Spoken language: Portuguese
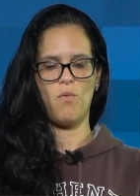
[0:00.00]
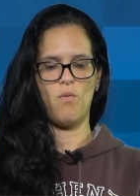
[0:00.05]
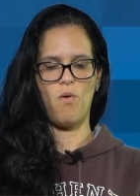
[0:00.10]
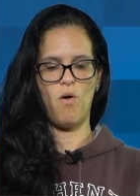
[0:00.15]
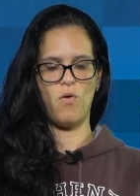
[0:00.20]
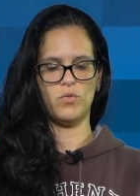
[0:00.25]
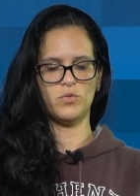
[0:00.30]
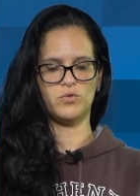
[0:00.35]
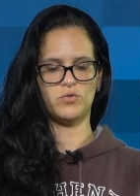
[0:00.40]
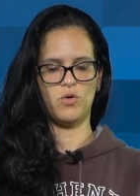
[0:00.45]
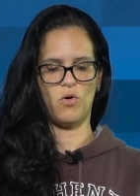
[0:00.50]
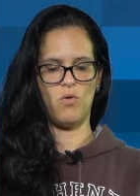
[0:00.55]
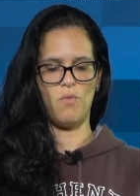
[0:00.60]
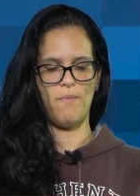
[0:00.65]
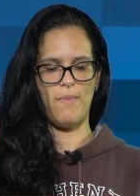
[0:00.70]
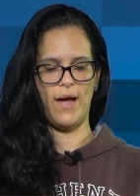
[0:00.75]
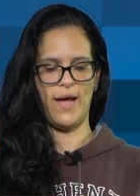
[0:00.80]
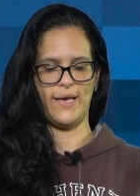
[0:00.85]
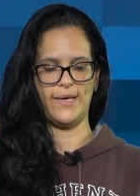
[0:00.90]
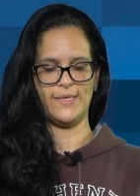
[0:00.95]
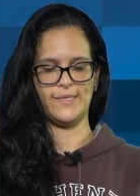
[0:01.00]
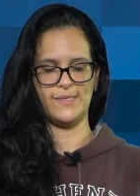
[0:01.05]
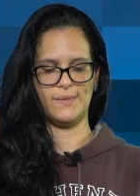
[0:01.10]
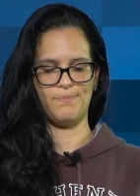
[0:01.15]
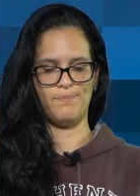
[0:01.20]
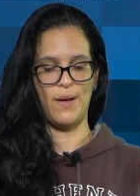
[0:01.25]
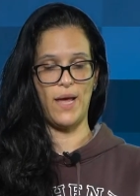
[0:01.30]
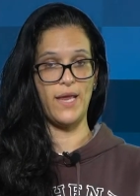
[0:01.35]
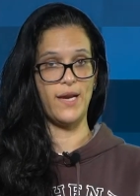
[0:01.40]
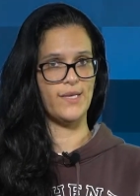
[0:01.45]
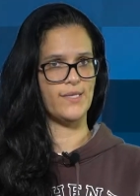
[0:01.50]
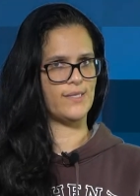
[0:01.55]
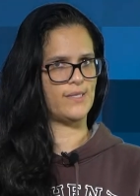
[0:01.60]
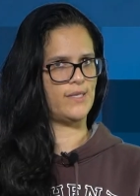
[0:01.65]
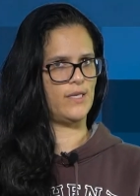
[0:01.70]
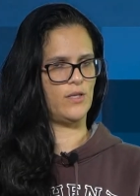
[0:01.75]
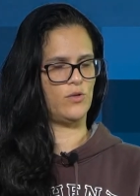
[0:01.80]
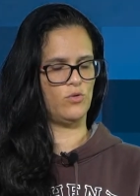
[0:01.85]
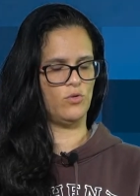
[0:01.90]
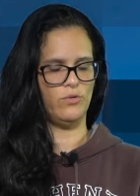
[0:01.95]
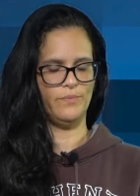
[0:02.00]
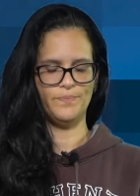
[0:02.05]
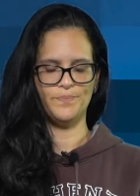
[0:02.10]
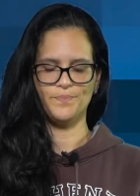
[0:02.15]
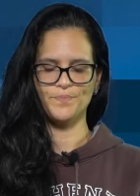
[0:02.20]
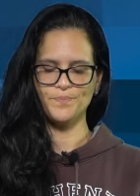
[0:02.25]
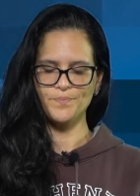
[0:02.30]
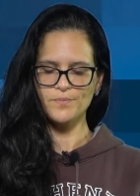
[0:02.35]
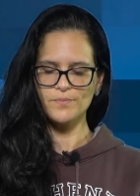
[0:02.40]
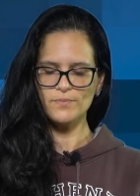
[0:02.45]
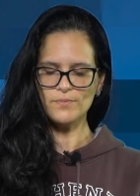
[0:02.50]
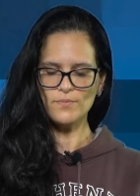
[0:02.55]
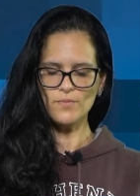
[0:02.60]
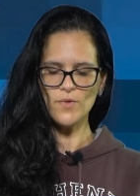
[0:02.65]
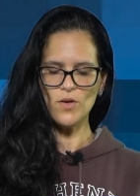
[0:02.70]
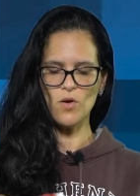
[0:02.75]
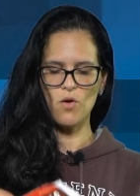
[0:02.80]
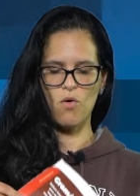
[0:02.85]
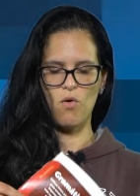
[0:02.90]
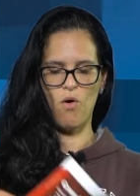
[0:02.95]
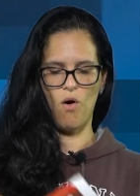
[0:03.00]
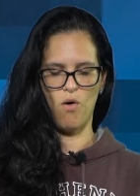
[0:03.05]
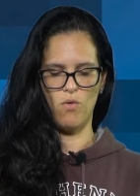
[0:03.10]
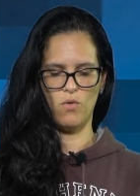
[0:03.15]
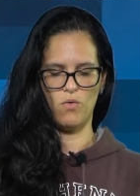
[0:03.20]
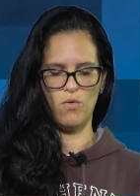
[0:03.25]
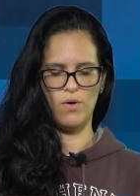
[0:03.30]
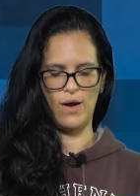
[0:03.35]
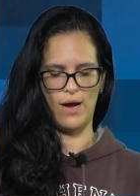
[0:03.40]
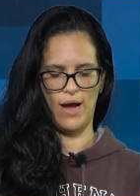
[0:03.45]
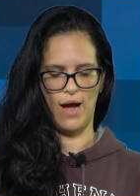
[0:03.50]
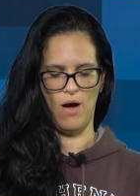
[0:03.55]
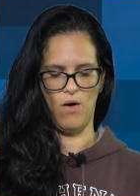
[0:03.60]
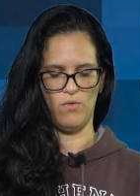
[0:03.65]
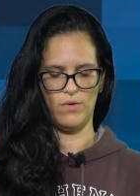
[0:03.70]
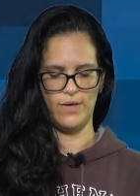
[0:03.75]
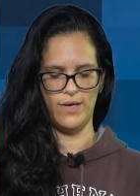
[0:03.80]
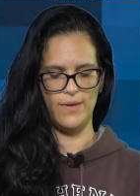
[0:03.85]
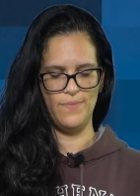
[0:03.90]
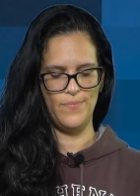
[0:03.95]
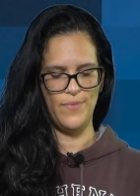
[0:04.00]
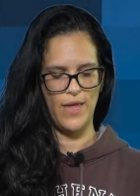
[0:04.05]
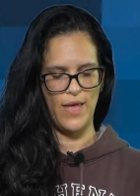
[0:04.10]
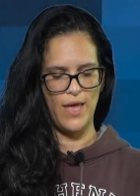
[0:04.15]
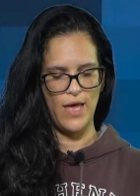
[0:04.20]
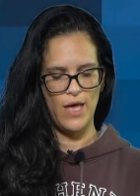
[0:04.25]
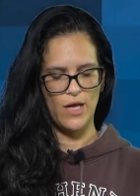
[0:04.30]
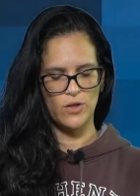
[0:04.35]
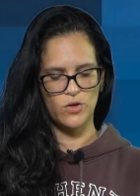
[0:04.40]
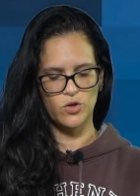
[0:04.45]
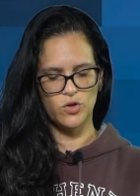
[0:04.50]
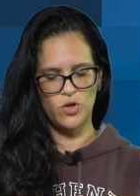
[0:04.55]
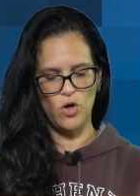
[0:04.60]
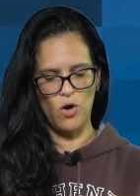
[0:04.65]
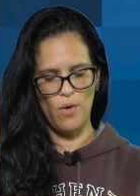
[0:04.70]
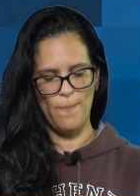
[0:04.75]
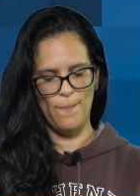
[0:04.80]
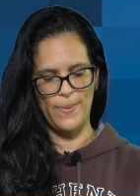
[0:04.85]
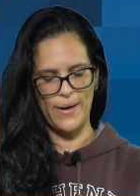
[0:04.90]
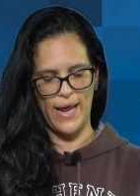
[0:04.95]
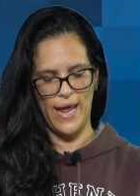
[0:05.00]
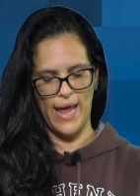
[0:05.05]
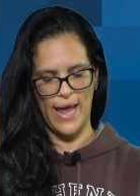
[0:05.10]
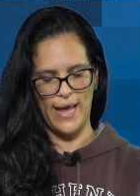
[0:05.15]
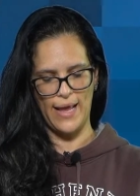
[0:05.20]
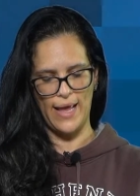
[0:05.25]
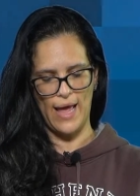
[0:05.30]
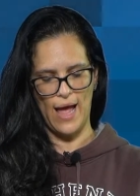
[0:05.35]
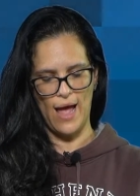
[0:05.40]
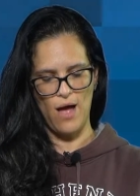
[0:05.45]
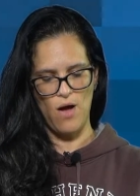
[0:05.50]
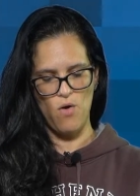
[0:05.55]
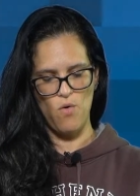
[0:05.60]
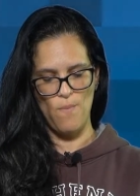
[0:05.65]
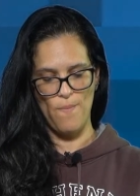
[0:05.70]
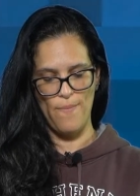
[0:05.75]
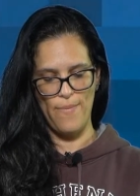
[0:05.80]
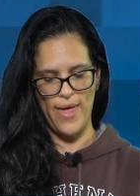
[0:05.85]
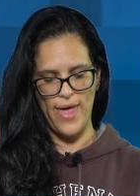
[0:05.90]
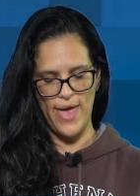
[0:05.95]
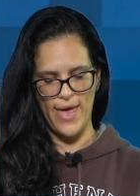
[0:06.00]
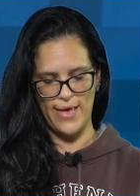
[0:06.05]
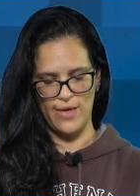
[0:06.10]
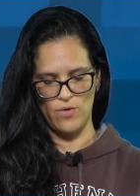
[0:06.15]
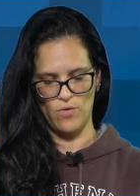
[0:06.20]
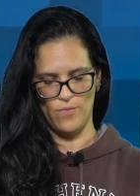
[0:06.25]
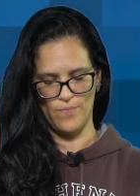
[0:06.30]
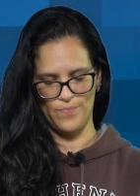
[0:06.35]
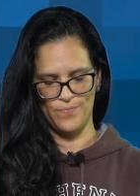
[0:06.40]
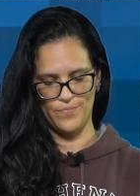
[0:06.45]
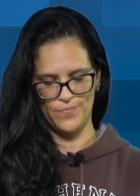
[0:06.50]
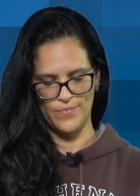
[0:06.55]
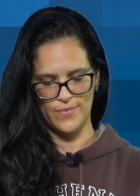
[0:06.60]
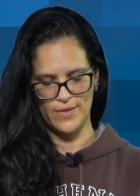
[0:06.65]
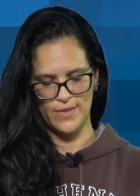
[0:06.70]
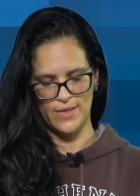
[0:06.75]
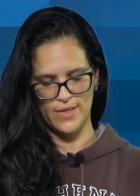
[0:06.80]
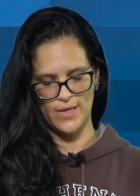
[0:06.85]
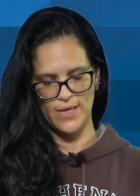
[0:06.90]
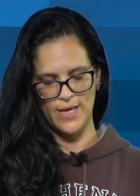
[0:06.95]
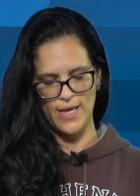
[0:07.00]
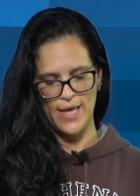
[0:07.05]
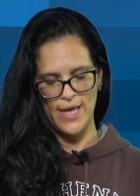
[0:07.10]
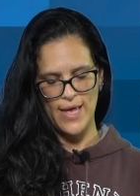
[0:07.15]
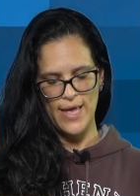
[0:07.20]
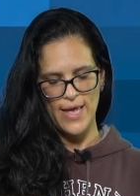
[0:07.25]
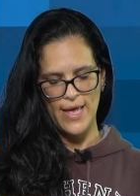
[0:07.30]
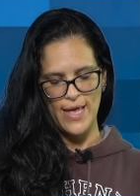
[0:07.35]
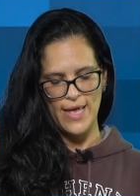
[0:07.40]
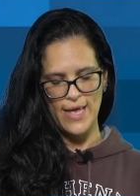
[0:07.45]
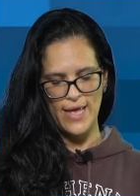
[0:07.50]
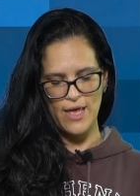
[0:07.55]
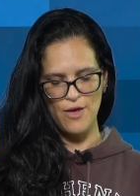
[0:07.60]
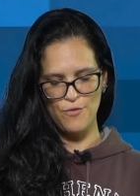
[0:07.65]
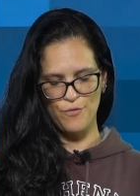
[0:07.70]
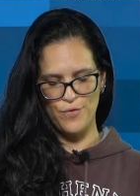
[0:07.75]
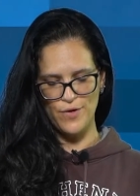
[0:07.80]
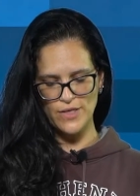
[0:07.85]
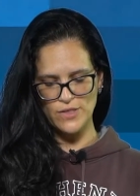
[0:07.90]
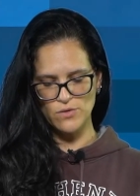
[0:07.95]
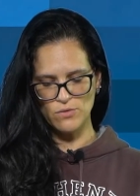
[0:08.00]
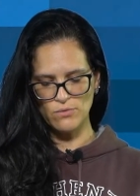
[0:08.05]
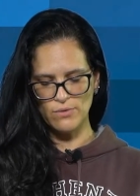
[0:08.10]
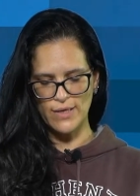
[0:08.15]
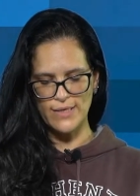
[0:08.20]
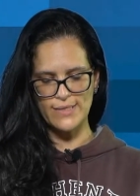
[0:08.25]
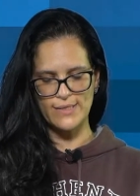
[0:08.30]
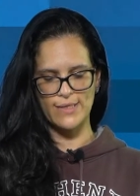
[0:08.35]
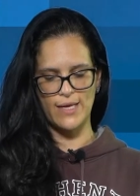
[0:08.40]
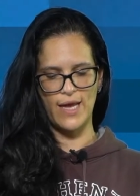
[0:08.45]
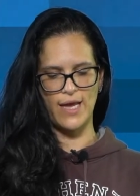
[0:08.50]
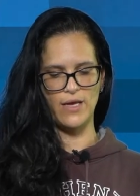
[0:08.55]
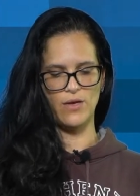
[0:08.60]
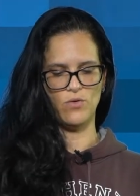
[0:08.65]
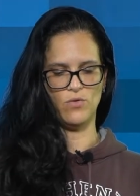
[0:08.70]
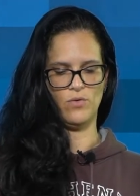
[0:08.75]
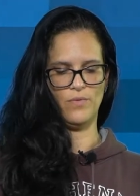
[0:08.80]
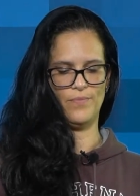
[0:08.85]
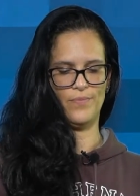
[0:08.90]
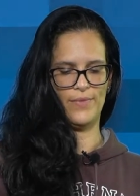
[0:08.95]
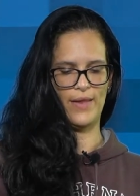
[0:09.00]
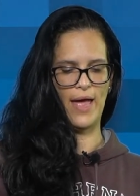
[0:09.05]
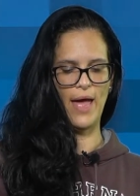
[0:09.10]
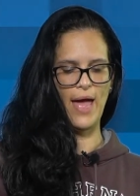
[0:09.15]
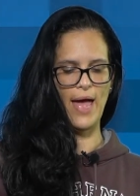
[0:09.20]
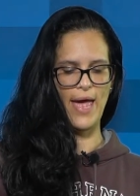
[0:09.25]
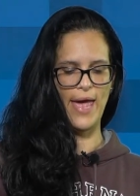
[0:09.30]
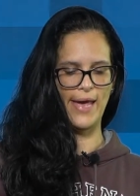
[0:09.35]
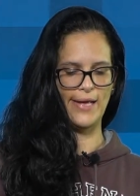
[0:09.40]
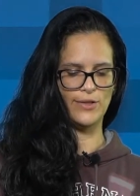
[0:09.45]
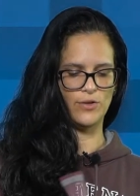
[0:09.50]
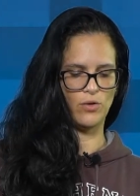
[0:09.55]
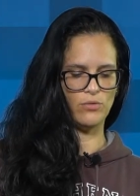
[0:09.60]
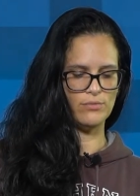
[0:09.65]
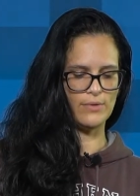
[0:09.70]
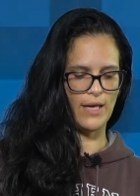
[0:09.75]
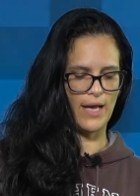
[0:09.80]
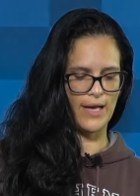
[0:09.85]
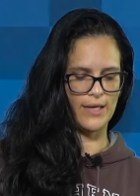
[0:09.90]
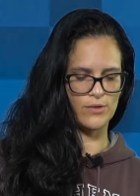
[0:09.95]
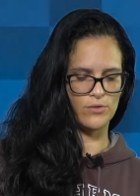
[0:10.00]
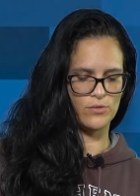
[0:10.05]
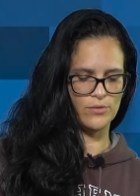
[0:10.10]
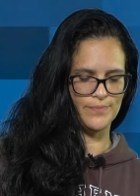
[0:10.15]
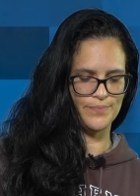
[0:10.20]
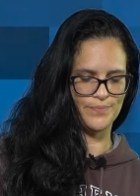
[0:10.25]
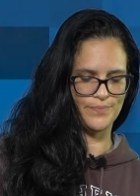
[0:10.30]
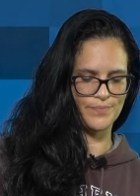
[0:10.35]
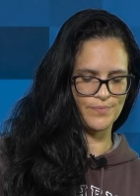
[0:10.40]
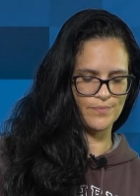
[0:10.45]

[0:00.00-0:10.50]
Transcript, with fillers: com um tom mais parecido com um caule, dobrei ao meio fiz um desenho arredondado